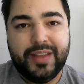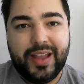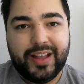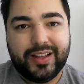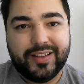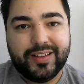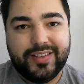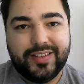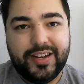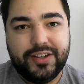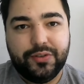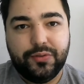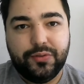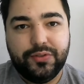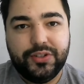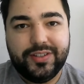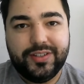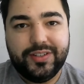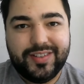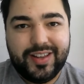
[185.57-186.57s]
Elas deixam
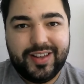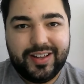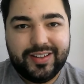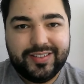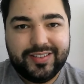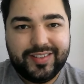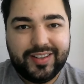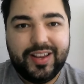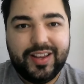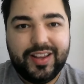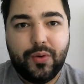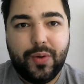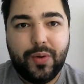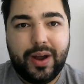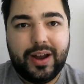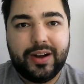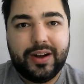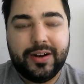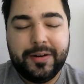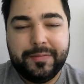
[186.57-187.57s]
de se, se
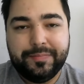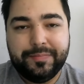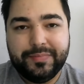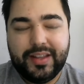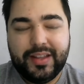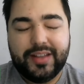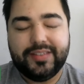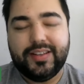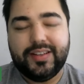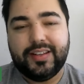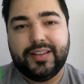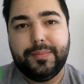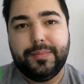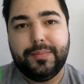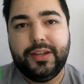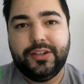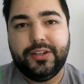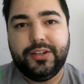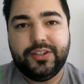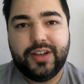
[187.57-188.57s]
adequar
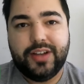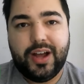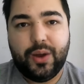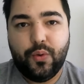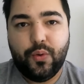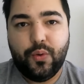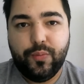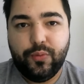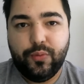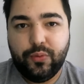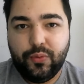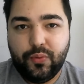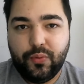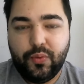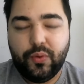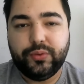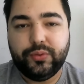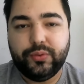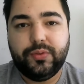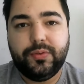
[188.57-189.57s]
exatamente a como
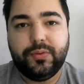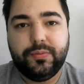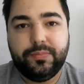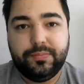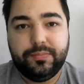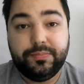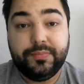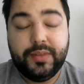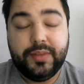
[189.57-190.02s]
o outro